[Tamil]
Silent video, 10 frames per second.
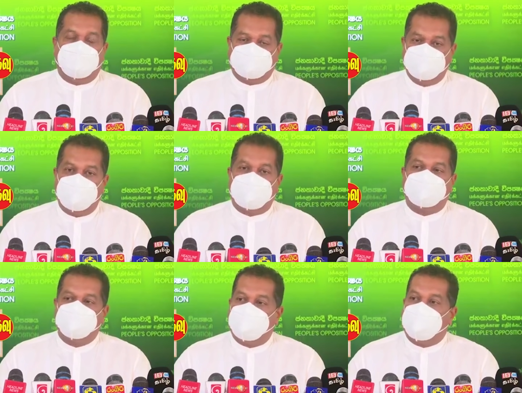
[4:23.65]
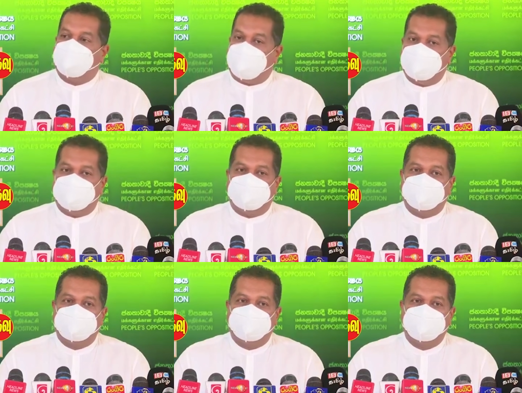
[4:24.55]
அதனை கட்டுப்படுத்துவதில்
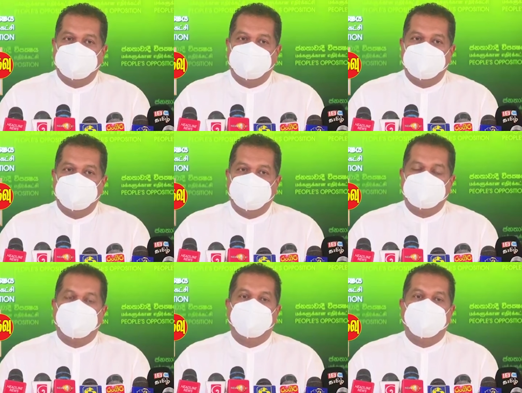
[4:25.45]
வைத்திய நிபுணர்